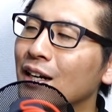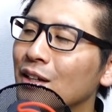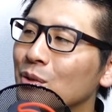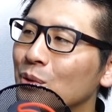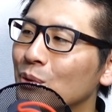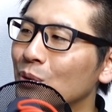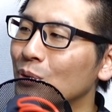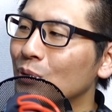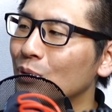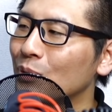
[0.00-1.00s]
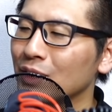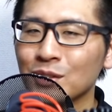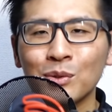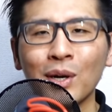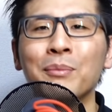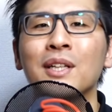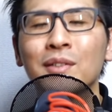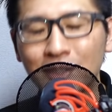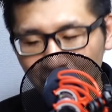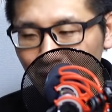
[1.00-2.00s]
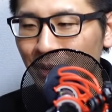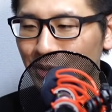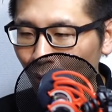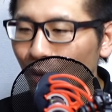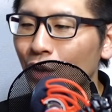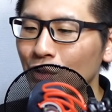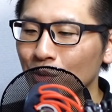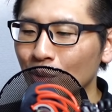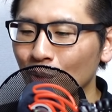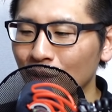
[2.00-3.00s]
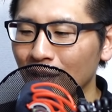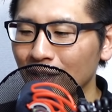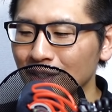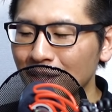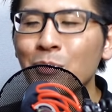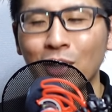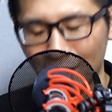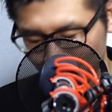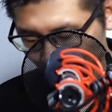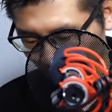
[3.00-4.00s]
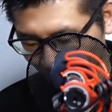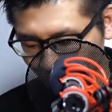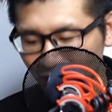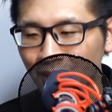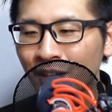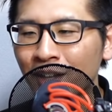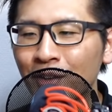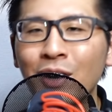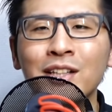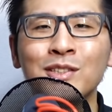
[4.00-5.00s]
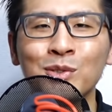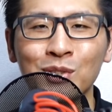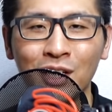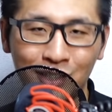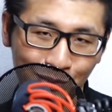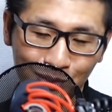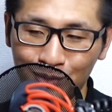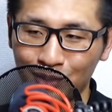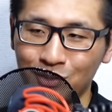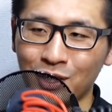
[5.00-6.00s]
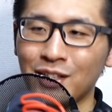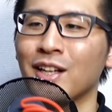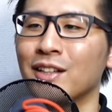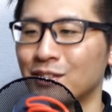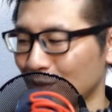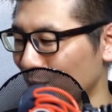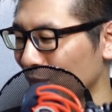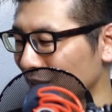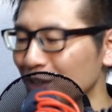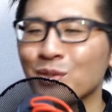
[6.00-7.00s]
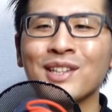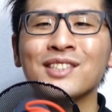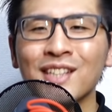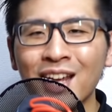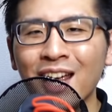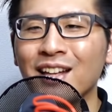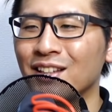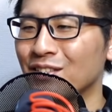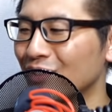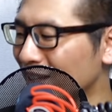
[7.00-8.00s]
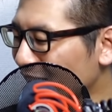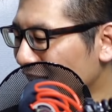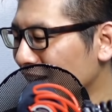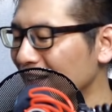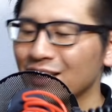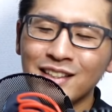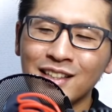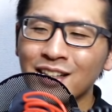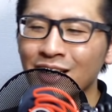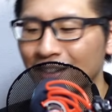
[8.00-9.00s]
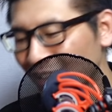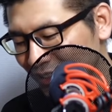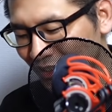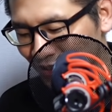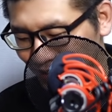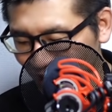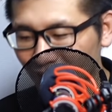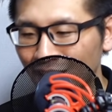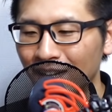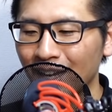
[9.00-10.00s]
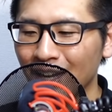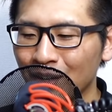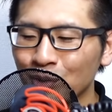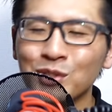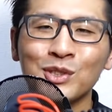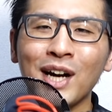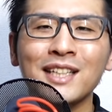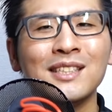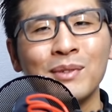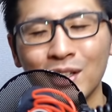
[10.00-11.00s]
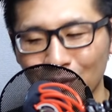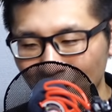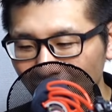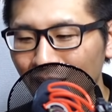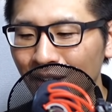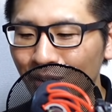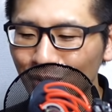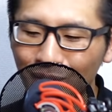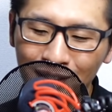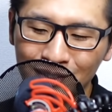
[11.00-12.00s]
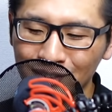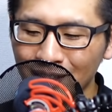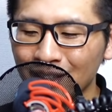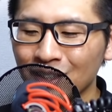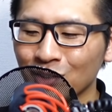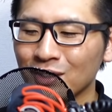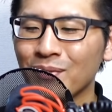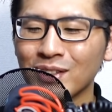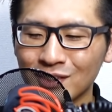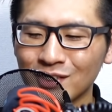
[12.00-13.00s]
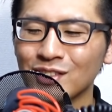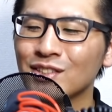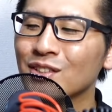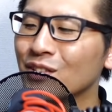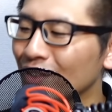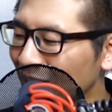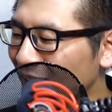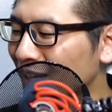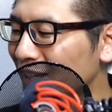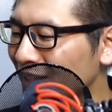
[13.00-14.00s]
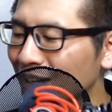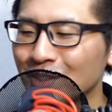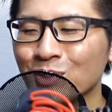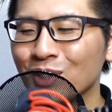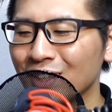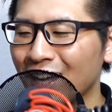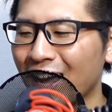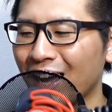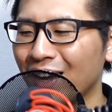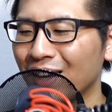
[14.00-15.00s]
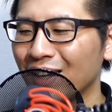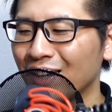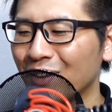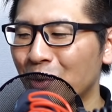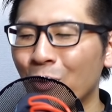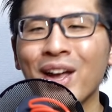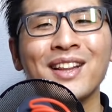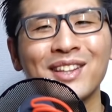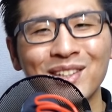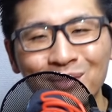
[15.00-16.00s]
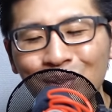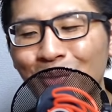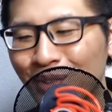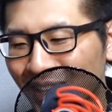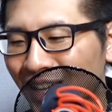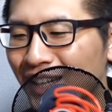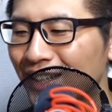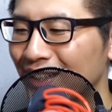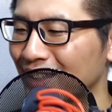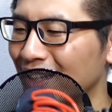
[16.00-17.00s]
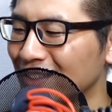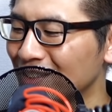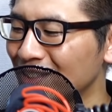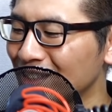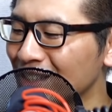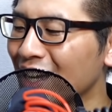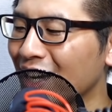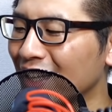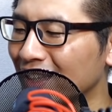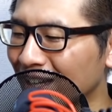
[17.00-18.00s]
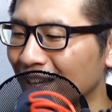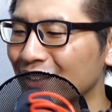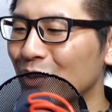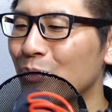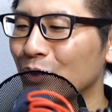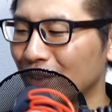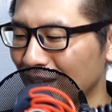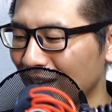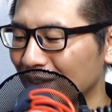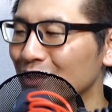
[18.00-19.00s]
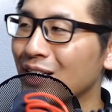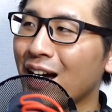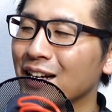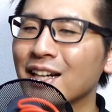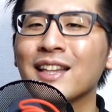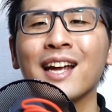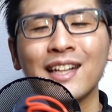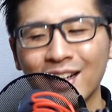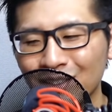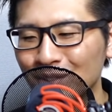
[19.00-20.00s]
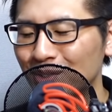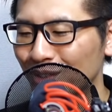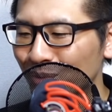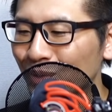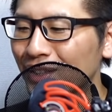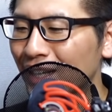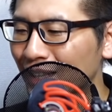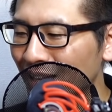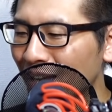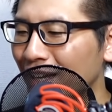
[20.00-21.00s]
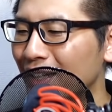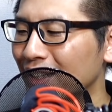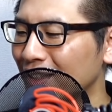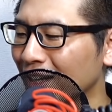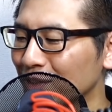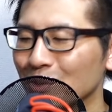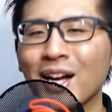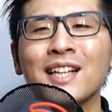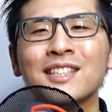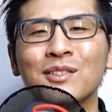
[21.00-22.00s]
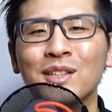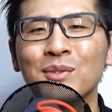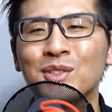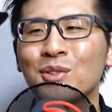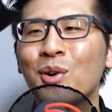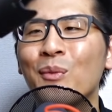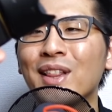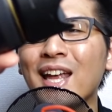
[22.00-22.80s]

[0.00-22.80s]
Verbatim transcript: 私の動画見てくださってますというところで、しかもねこのね D780 使ってるって言ってくれてたんですよ。一緒ですねって言うて、で D780 に 58mm のねこのレンズを使って撮ってますというところで、なんかそういったご縁っていうものもね大切にしなあかんなーって思って、というかありがたいなっていうふうに思ったんで、なんかその感謝の気持ちを込め